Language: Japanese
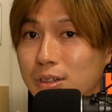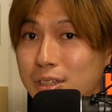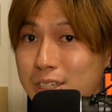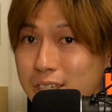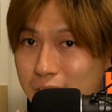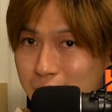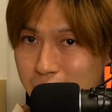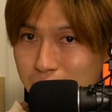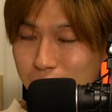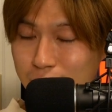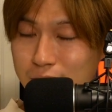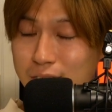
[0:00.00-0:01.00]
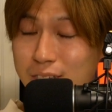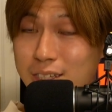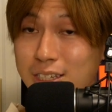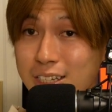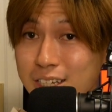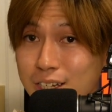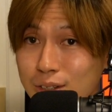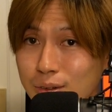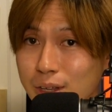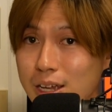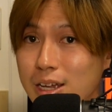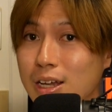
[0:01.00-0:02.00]
地域の、知識の
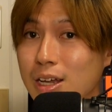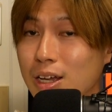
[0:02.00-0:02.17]
ね、